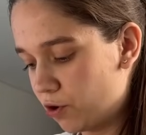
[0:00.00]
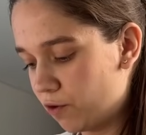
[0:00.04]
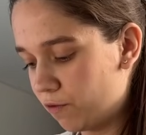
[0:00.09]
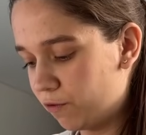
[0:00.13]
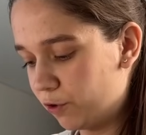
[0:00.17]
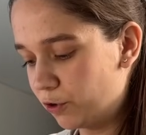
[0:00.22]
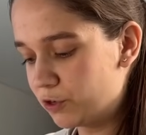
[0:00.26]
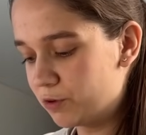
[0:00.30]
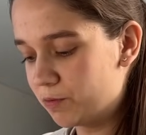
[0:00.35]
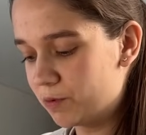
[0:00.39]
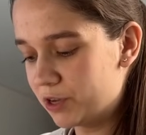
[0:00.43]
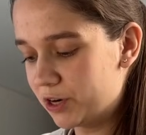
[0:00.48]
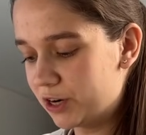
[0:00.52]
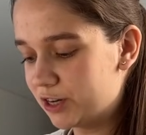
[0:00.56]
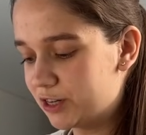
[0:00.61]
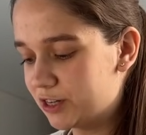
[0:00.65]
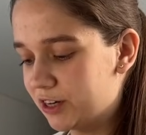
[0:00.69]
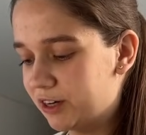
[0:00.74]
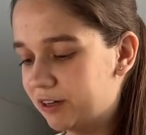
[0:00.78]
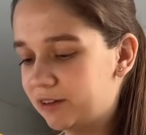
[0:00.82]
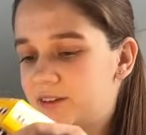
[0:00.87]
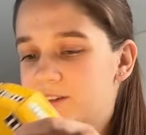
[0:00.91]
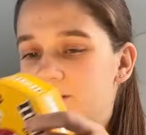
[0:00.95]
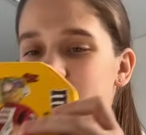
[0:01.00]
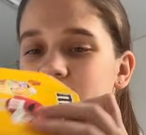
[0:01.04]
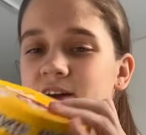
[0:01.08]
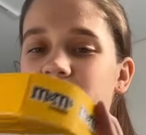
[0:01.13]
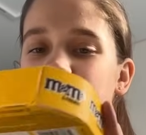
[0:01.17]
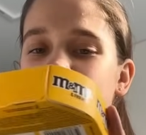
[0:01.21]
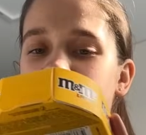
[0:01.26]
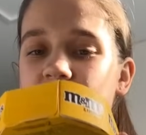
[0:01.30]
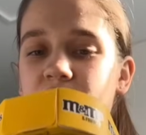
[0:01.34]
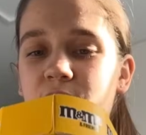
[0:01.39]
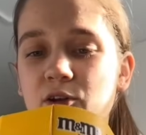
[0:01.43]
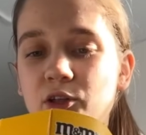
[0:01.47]
вот, смотрите,
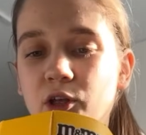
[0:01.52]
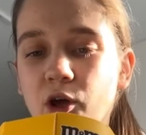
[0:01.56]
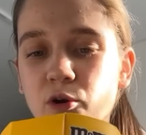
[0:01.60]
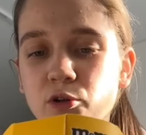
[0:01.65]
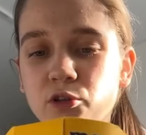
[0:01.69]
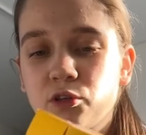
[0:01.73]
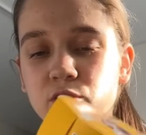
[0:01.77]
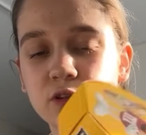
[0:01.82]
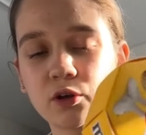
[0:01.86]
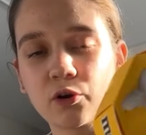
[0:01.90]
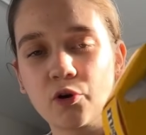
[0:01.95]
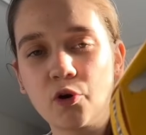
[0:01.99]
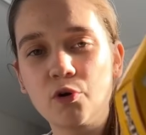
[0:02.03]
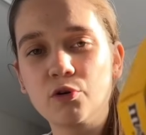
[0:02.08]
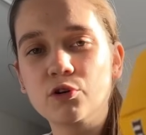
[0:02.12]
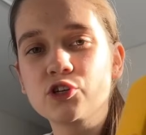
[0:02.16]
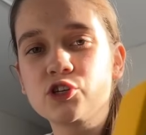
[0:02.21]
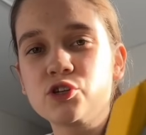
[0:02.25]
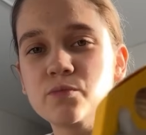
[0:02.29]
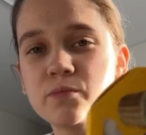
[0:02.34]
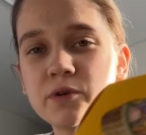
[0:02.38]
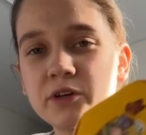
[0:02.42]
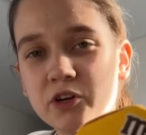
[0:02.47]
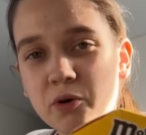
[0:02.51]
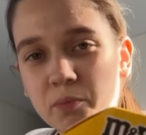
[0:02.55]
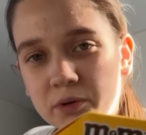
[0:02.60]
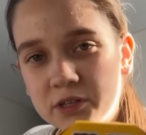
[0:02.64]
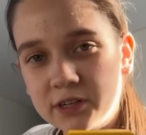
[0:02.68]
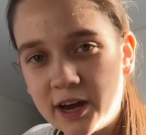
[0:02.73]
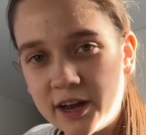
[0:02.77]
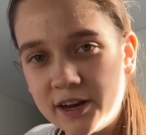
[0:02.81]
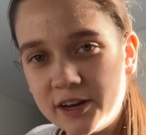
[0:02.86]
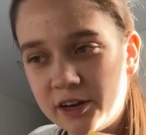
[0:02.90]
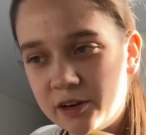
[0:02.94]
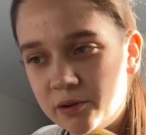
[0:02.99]
а, вот такой очень милый
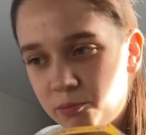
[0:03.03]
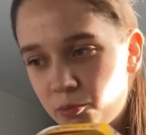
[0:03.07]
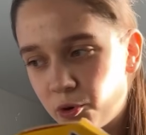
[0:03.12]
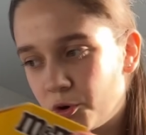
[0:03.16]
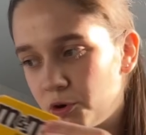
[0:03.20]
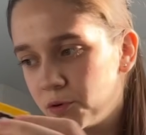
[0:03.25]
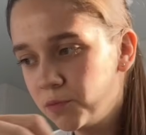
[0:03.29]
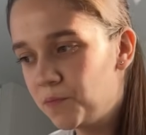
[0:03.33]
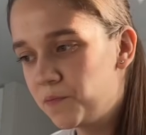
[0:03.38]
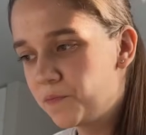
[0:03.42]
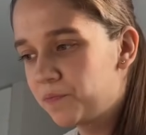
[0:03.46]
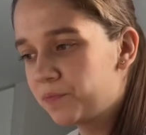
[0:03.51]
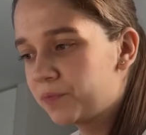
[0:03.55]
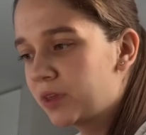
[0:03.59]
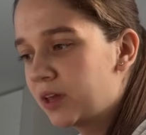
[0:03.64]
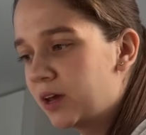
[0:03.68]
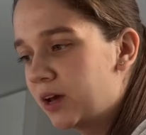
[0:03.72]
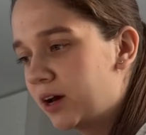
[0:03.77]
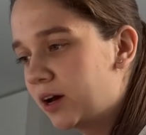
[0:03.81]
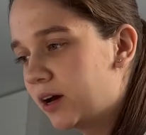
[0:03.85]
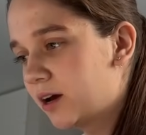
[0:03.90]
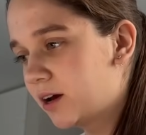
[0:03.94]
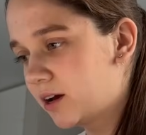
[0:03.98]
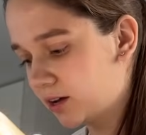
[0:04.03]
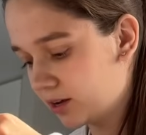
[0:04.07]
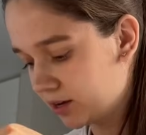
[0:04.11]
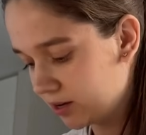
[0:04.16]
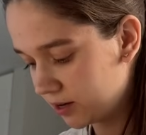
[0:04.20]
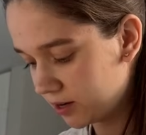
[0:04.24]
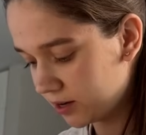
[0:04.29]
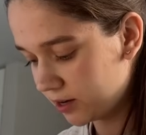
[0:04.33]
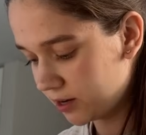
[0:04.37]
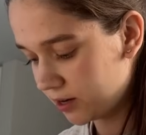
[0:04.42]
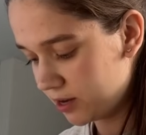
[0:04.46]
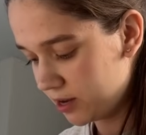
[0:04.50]
пасхальный набор.
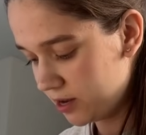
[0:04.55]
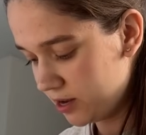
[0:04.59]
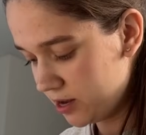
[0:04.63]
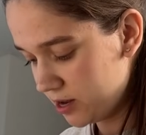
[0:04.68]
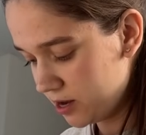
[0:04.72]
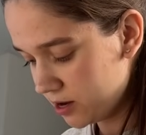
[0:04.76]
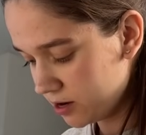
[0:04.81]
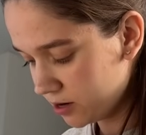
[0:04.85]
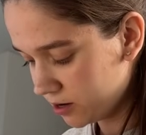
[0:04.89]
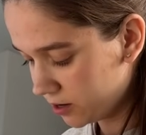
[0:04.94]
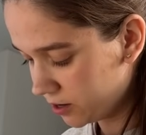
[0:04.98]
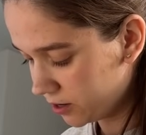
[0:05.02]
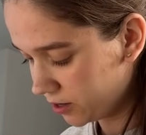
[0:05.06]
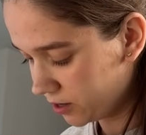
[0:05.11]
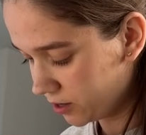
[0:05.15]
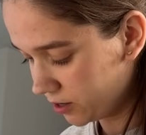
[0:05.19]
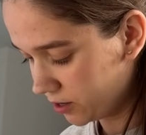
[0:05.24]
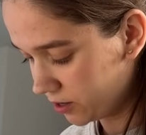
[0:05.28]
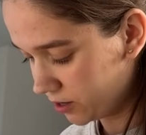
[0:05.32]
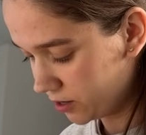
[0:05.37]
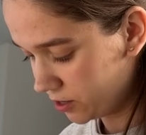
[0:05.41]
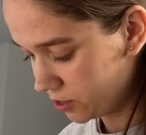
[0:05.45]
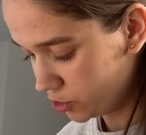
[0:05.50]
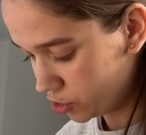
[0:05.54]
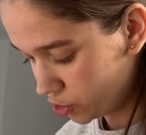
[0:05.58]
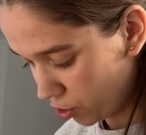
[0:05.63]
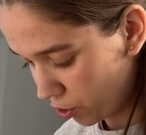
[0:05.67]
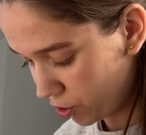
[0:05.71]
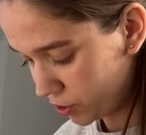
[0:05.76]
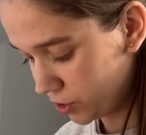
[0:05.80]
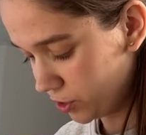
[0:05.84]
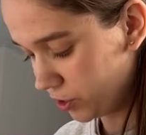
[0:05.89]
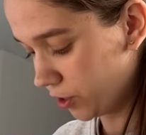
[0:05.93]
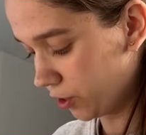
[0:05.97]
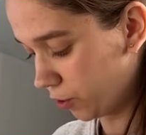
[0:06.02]
И еще
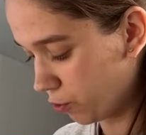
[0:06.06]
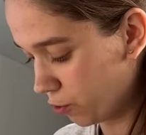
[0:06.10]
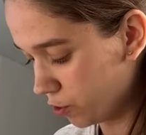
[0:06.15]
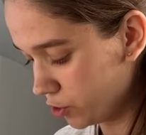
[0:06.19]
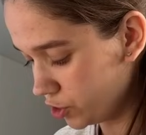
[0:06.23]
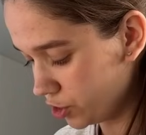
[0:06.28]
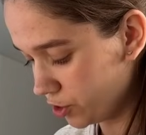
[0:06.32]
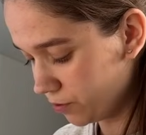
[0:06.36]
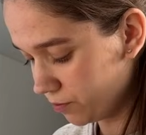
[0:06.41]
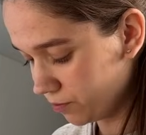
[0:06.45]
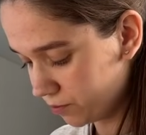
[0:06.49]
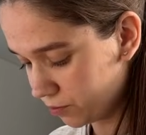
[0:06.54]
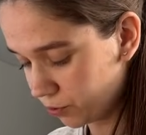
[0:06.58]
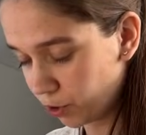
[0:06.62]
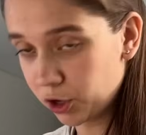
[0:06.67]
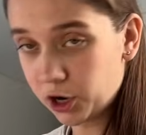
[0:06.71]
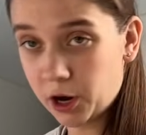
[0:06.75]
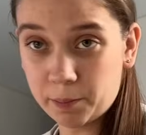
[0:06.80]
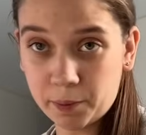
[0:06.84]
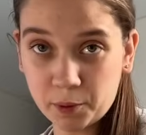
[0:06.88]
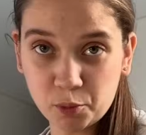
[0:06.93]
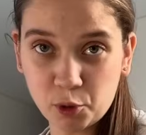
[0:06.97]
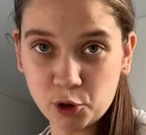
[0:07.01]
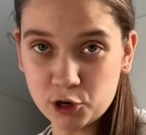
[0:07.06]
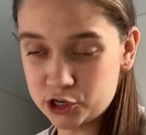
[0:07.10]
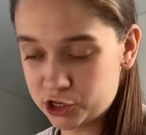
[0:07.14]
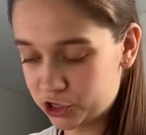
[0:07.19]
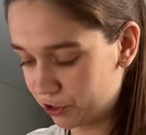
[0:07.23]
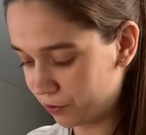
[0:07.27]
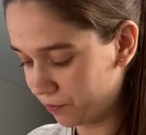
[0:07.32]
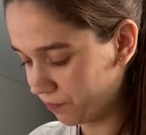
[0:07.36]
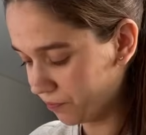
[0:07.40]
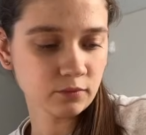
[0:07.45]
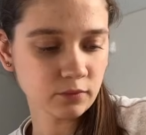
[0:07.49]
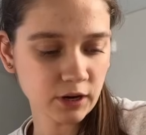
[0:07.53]
один такой же, только побольше.
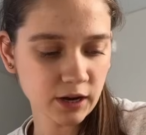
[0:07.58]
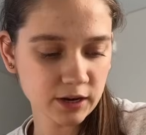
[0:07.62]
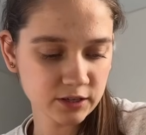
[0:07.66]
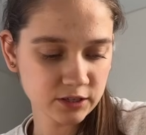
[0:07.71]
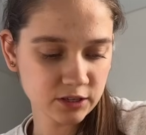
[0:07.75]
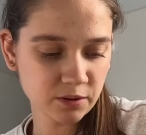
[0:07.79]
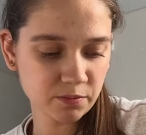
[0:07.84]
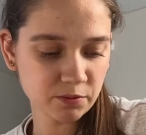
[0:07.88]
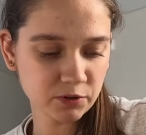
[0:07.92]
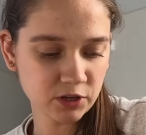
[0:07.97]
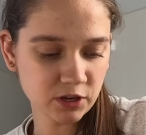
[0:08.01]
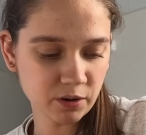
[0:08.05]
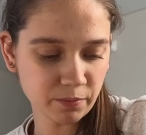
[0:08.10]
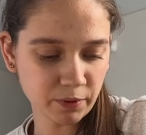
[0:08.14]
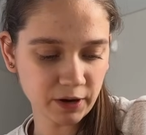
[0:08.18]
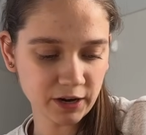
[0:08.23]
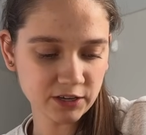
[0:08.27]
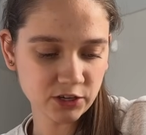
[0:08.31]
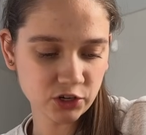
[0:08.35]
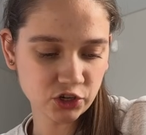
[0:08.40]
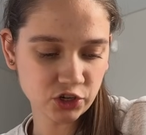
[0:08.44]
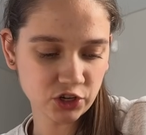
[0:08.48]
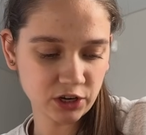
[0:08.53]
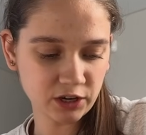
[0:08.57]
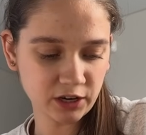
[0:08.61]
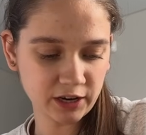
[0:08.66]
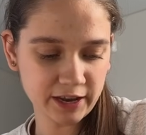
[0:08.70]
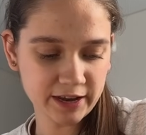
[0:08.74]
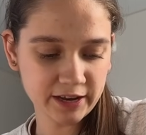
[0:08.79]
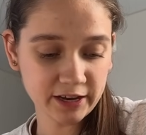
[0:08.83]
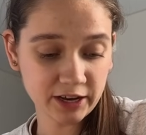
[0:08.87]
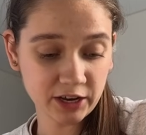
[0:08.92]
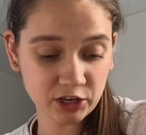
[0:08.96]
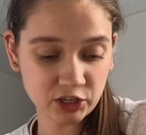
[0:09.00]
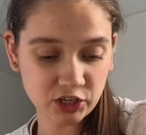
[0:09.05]
Здесь написано праздничные
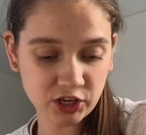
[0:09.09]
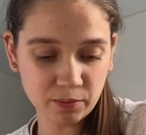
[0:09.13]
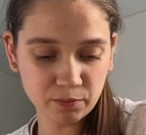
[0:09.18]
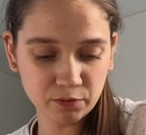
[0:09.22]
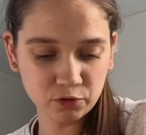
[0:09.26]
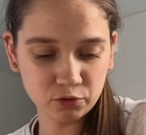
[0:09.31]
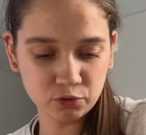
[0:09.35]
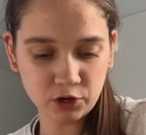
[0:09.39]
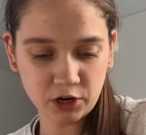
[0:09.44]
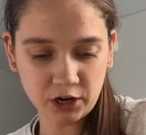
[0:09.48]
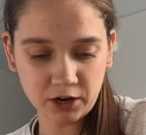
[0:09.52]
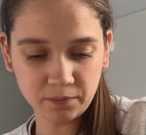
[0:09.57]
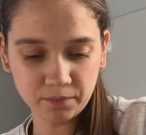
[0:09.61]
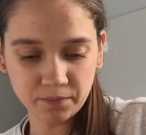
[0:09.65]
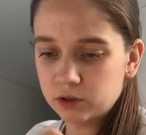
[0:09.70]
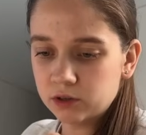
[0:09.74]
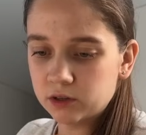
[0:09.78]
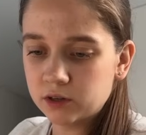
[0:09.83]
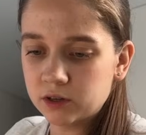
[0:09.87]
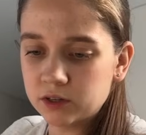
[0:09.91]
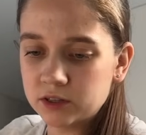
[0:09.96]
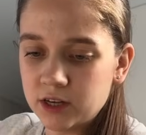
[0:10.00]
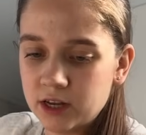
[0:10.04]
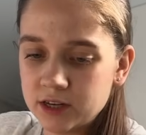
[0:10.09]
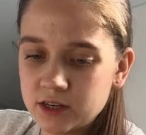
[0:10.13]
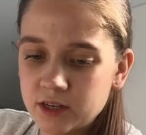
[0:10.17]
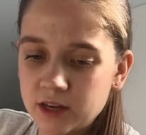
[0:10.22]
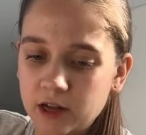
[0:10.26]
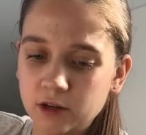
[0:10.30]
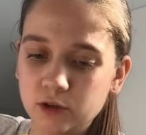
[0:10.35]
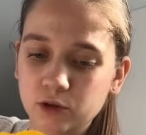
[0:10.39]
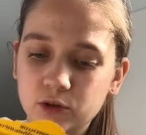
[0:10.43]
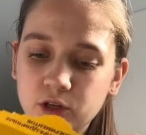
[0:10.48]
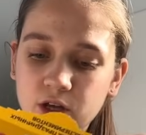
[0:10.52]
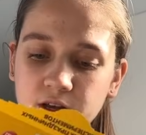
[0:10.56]
клейки, рецепт внутри. Кстати, да,
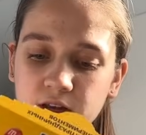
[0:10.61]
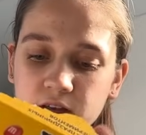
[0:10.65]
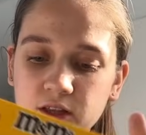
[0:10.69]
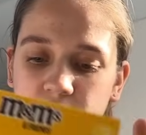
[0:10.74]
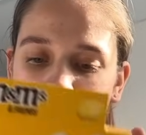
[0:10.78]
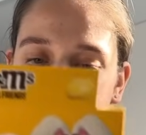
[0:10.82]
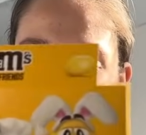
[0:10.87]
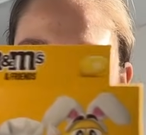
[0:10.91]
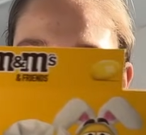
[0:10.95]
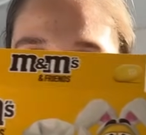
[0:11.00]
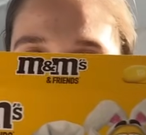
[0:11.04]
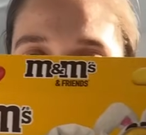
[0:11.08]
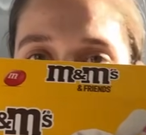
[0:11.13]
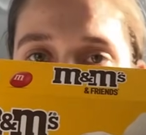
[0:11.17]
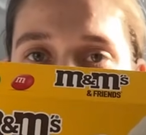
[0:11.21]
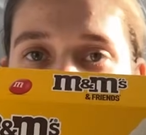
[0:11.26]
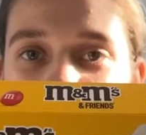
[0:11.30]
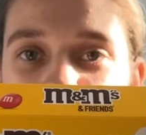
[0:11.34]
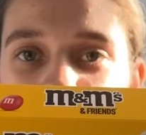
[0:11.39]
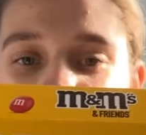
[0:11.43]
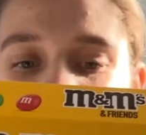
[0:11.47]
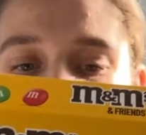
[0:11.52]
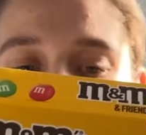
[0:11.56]
тут какие-то наклейки.